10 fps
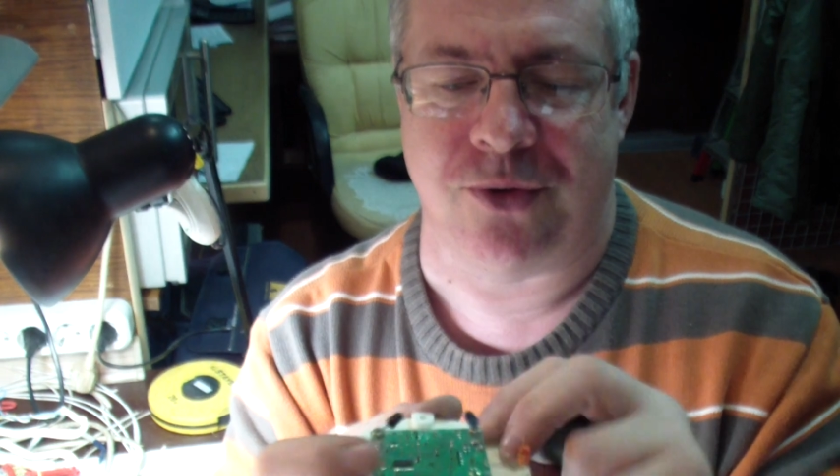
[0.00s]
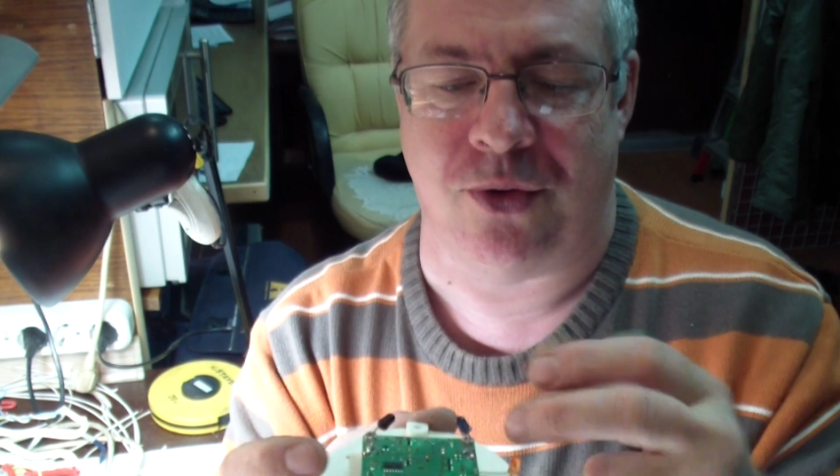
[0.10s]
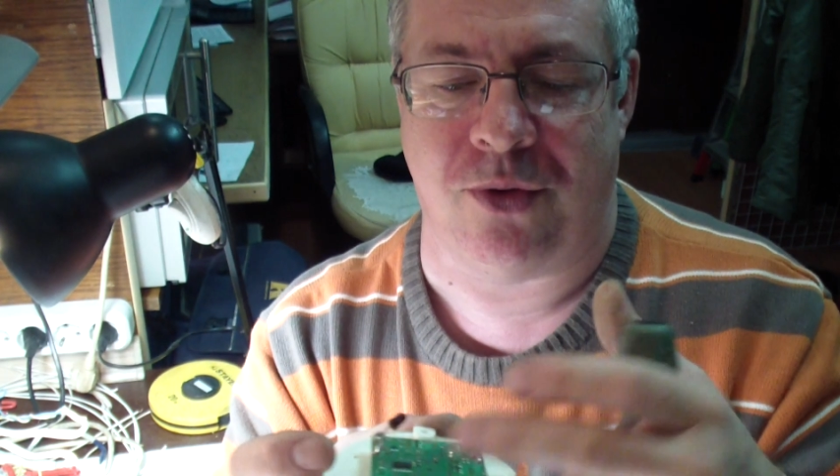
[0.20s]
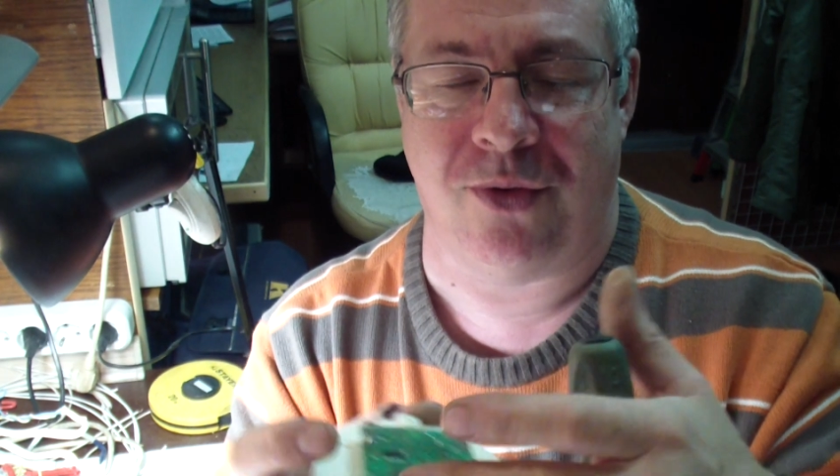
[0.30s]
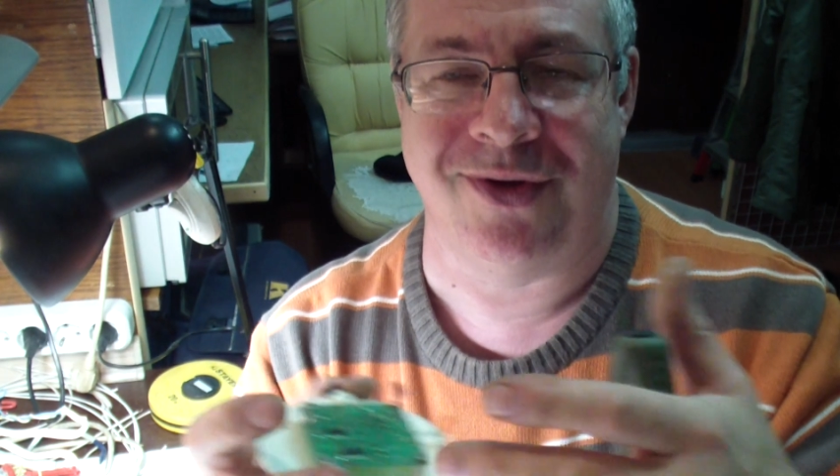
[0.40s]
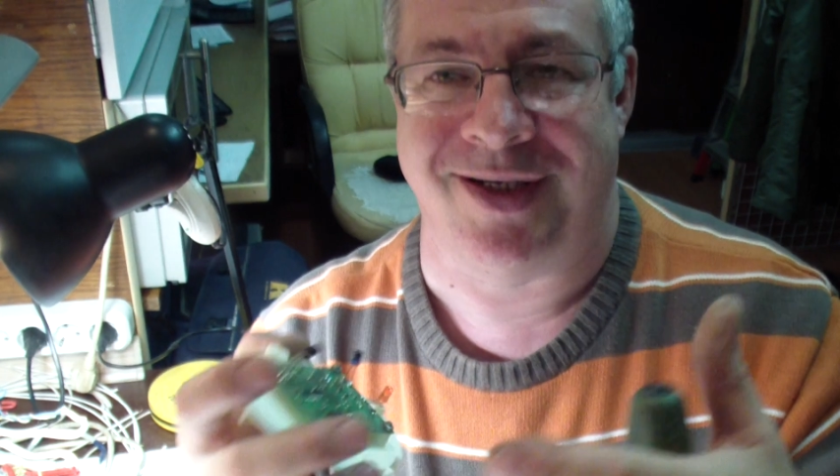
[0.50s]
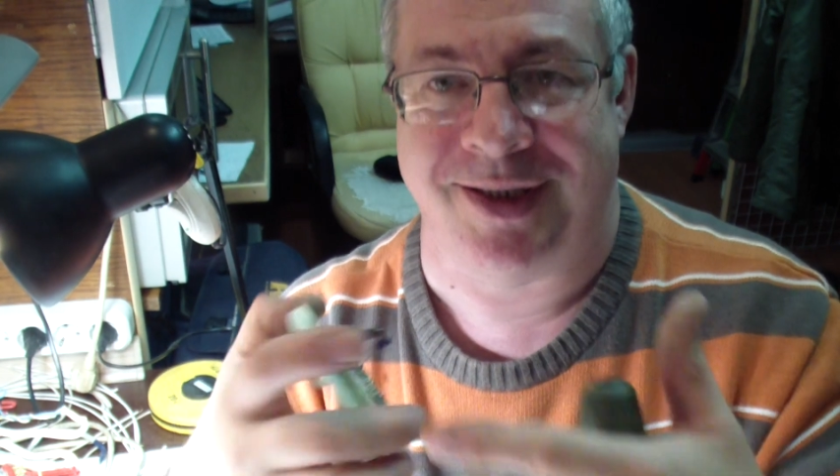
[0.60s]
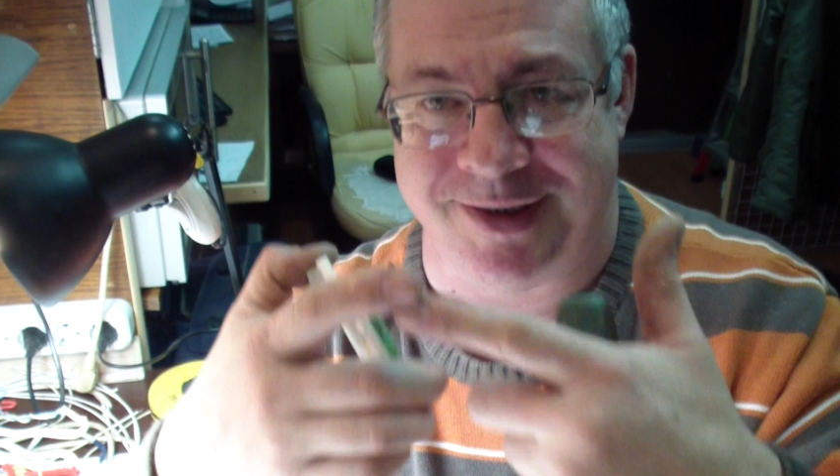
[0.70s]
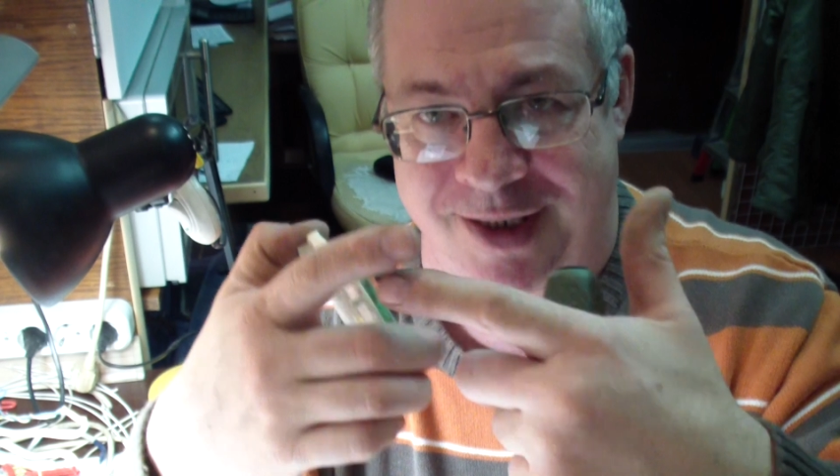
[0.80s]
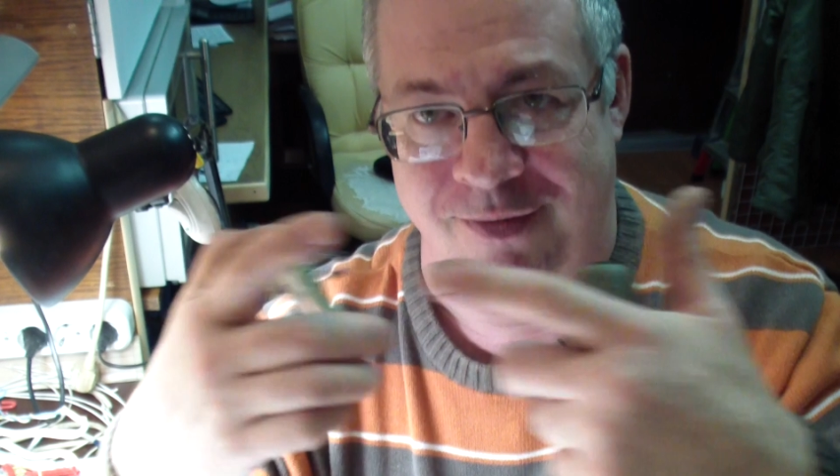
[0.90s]
то он
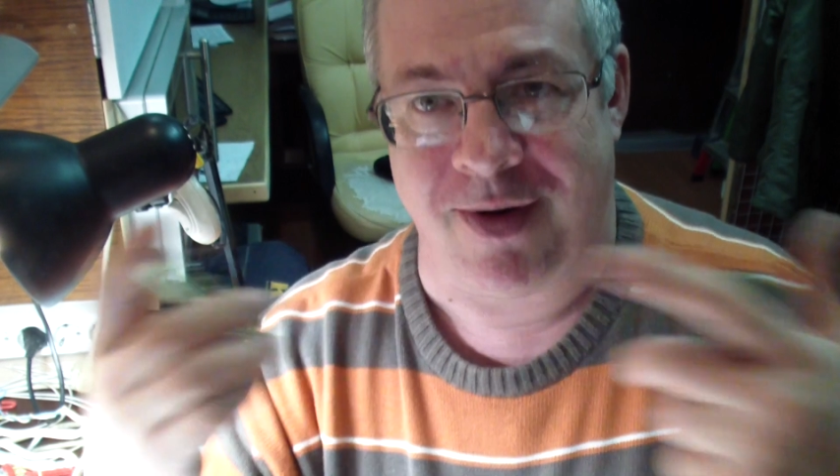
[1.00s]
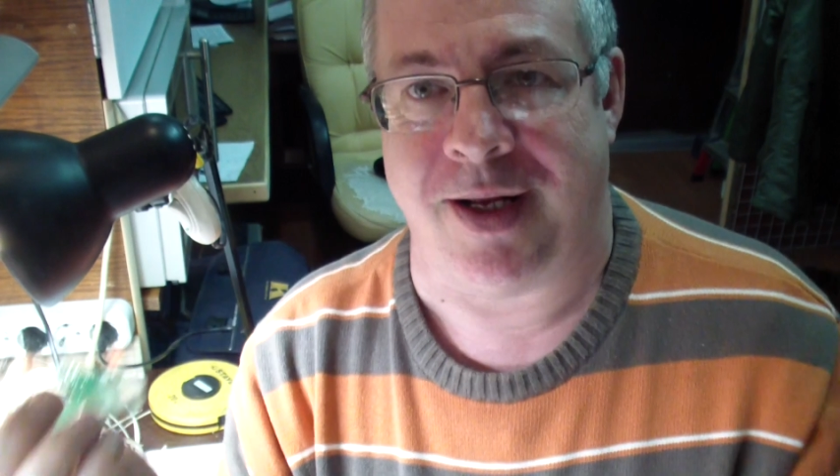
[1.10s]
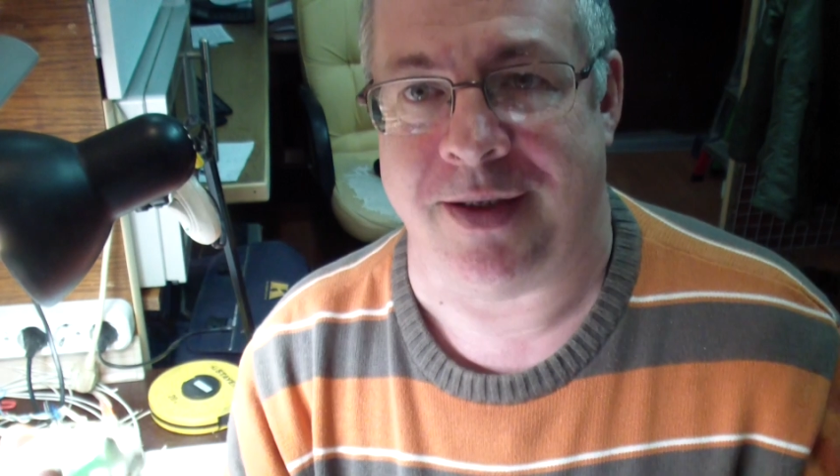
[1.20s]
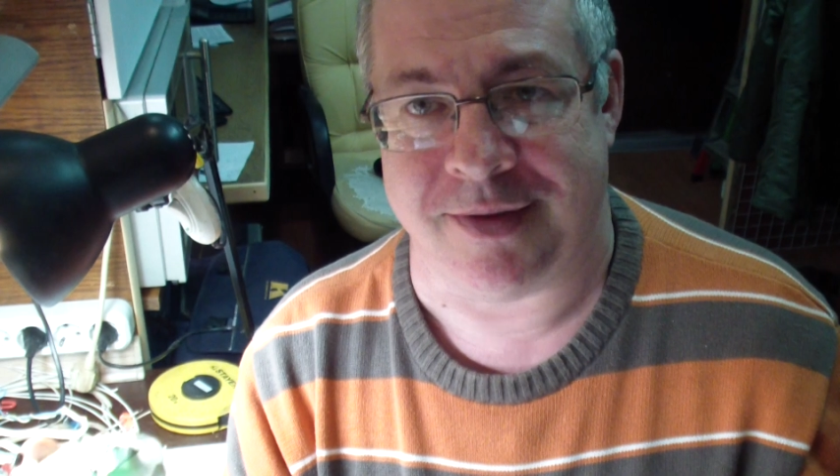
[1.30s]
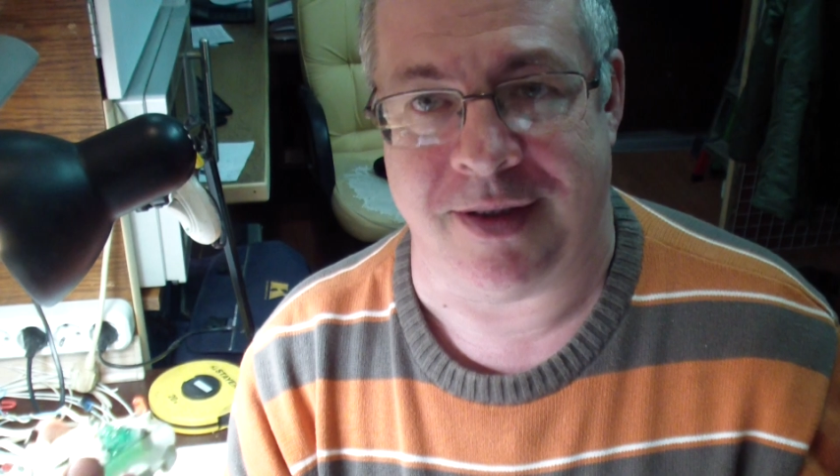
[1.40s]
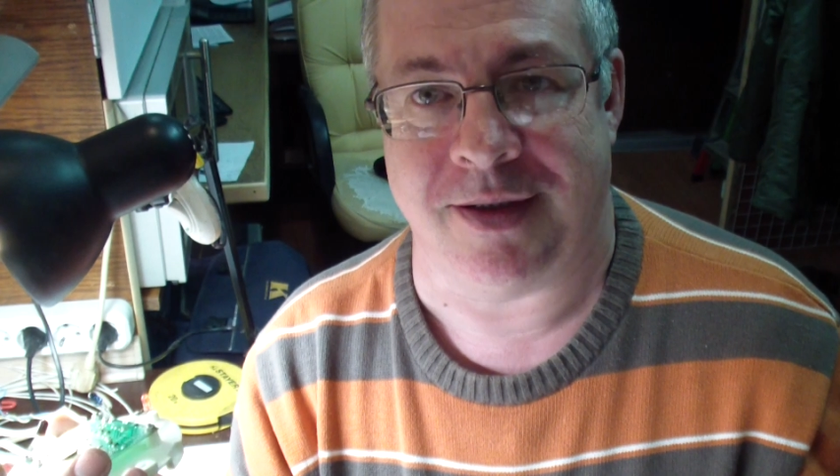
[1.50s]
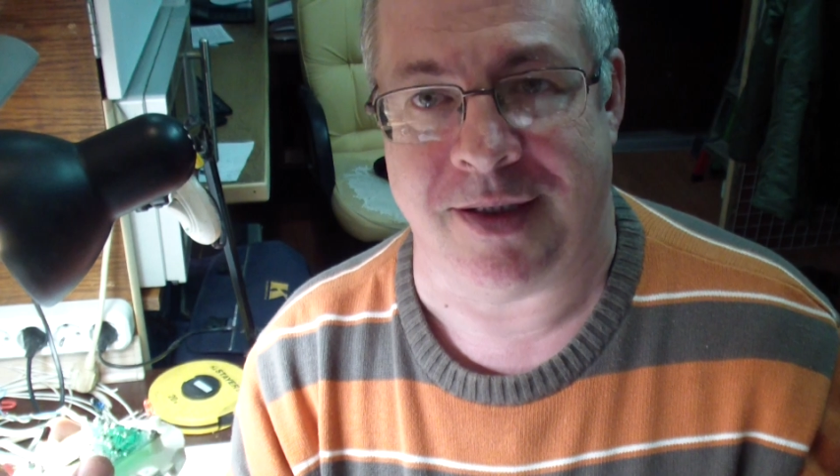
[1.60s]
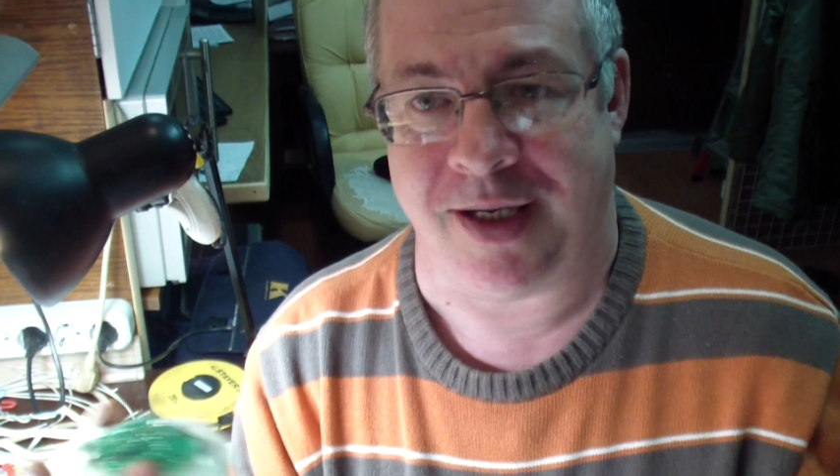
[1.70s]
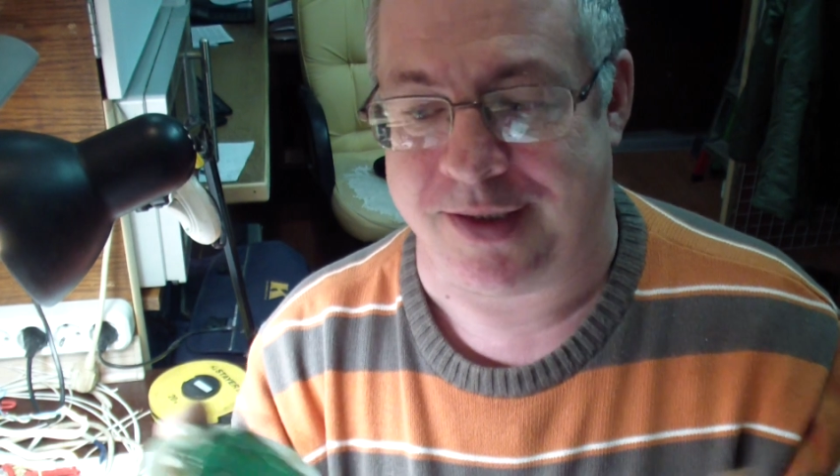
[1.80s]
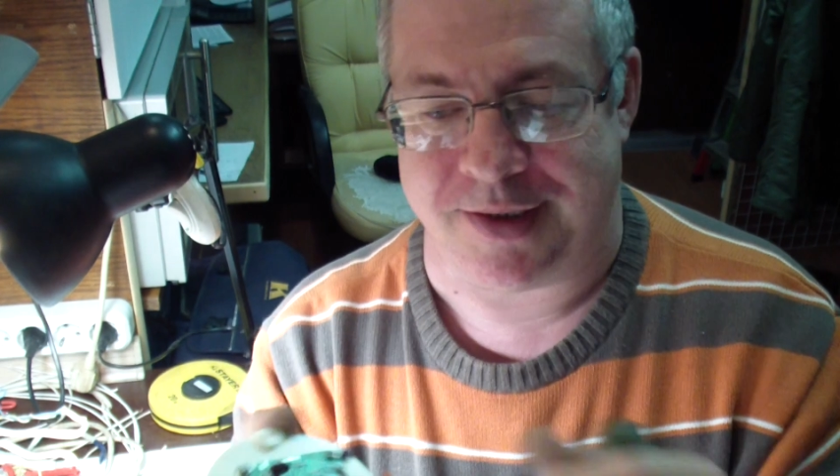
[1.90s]
разрывает
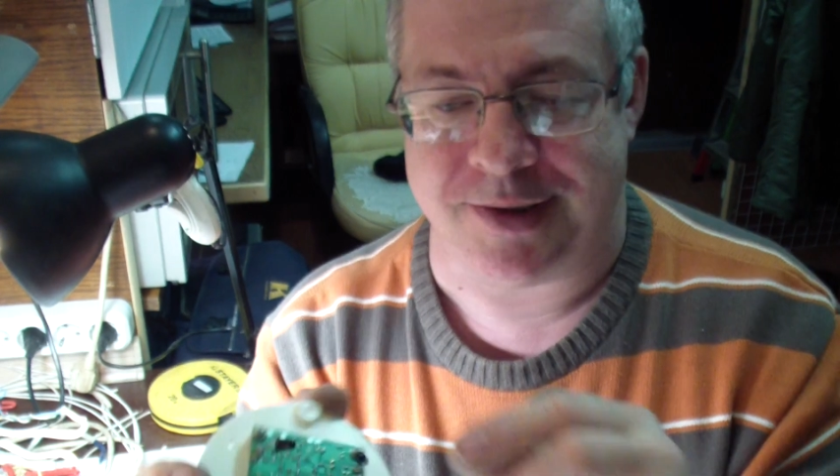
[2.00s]
как-то.